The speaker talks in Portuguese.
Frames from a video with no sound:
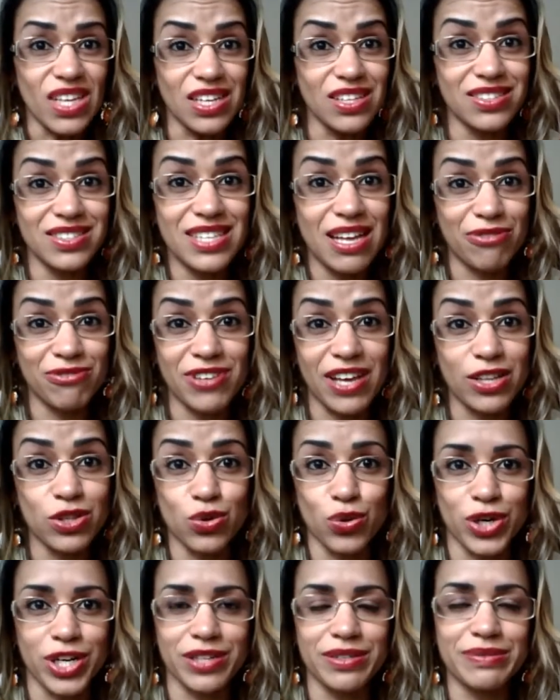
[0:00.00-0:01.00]

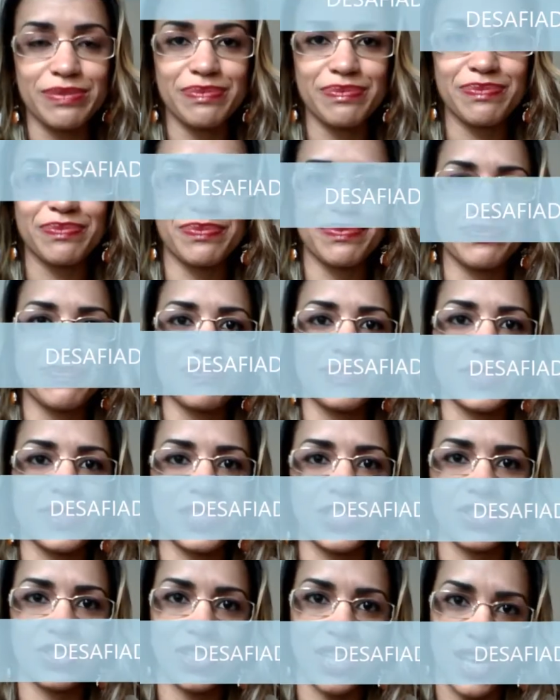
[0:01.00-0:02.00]
desafiador.
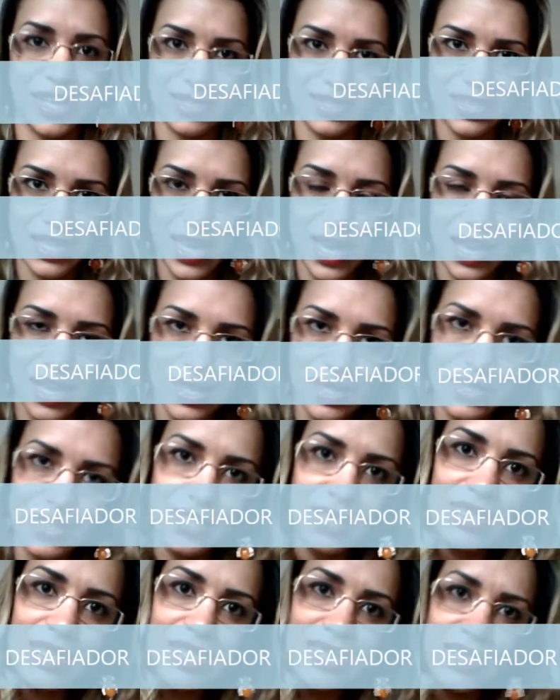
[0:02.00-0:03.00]
Acho que essa é a,
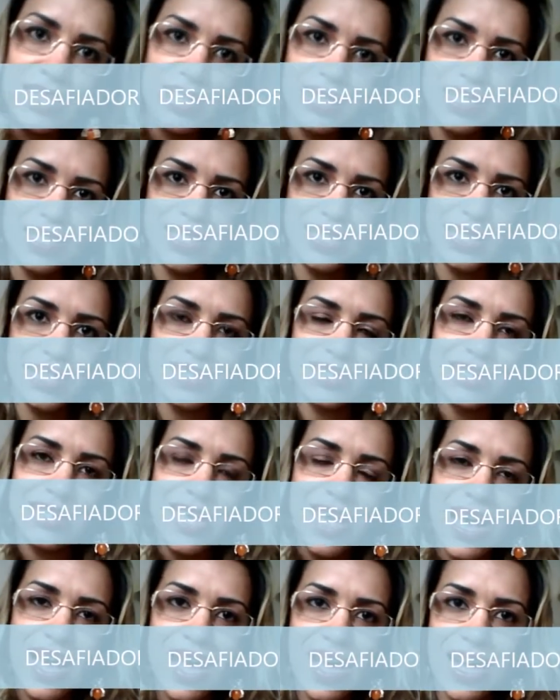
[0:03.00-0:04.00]
essa
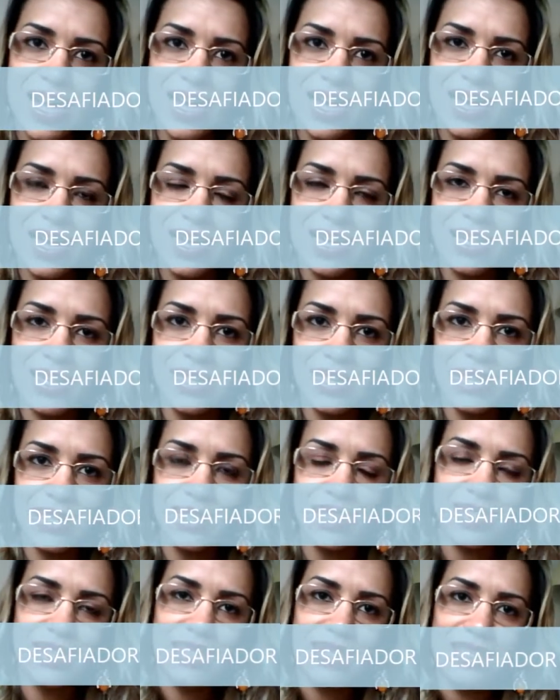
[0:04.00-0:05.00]
é a,
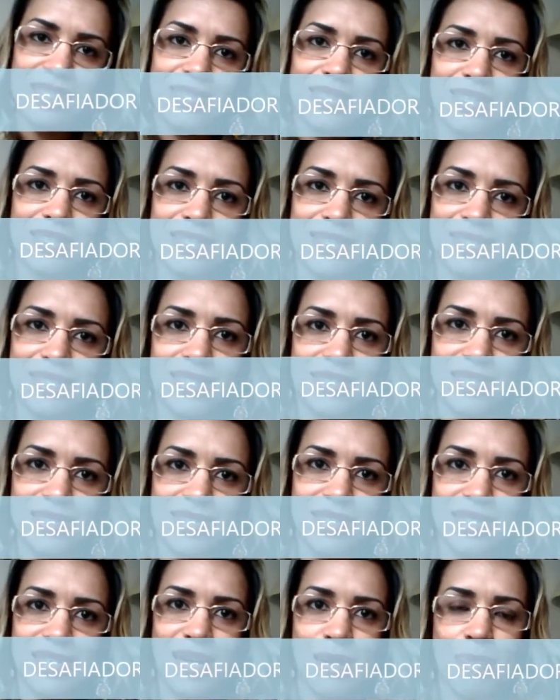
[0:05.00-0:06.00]

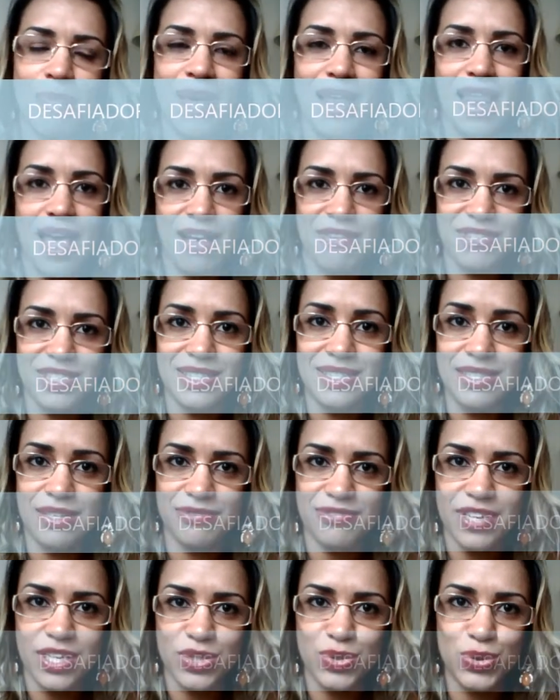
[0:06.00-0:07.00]
a palavra,
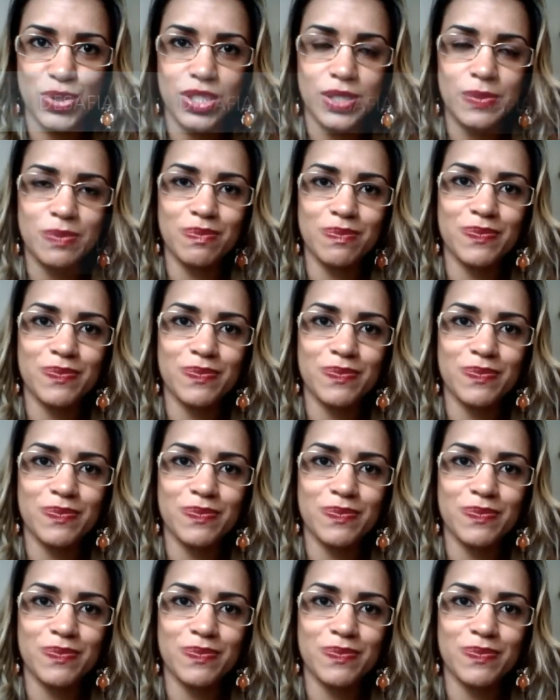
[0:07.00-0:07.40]
desafiador.